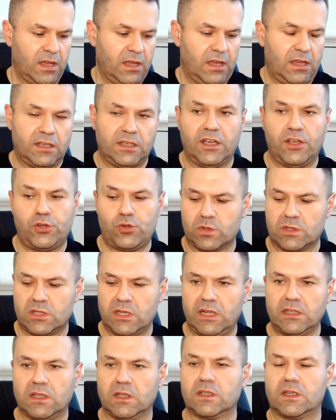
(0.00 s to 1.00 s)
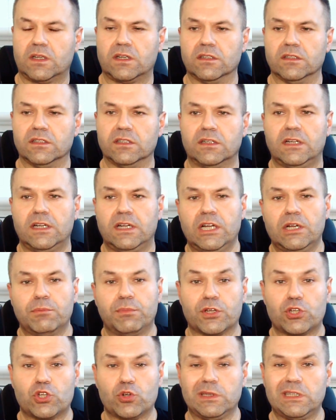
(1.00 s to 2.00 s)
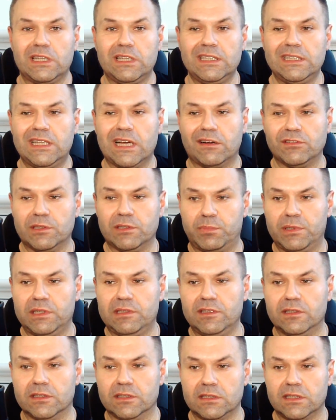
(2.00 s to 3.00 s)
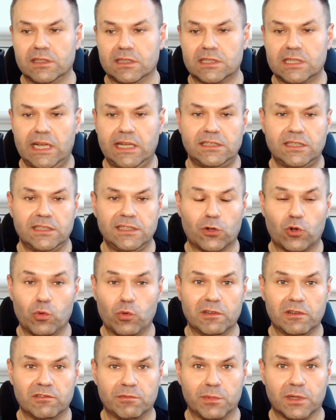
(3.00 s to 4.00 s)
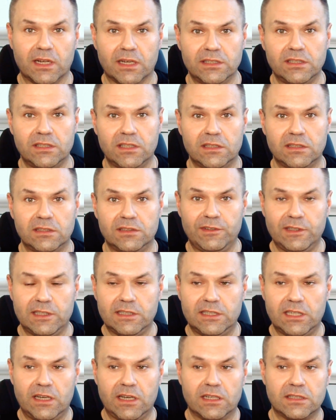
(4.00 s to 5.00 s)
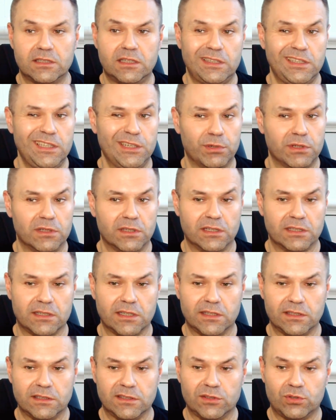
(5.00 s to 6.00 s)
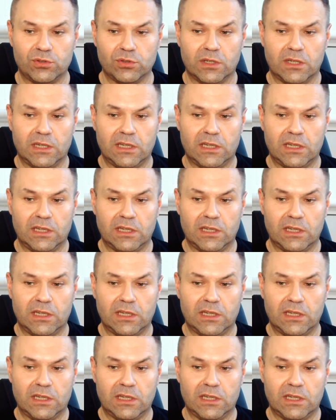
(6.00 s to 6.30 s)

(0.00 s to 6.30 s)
Я еще сайт открыл их, причем это недавно появилось на сайте. Я купил в магазине две недели назад, не был на сайте еще.